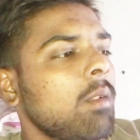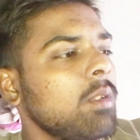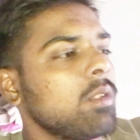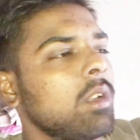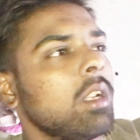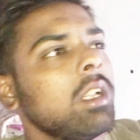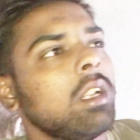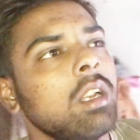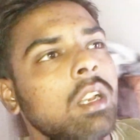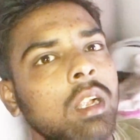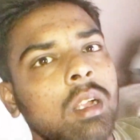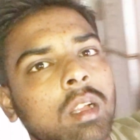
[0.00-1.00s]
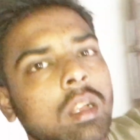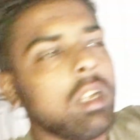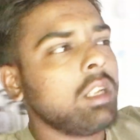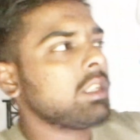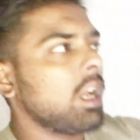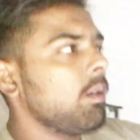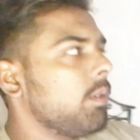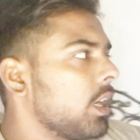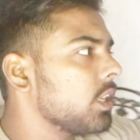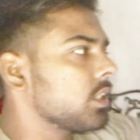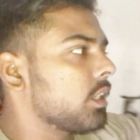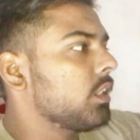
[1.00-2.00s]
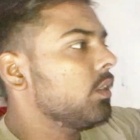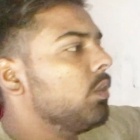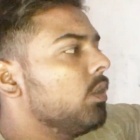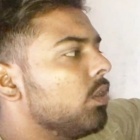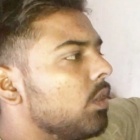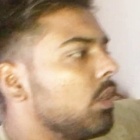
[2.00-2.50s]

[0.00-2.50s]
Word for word: के भी जो है चाय बना सकते हो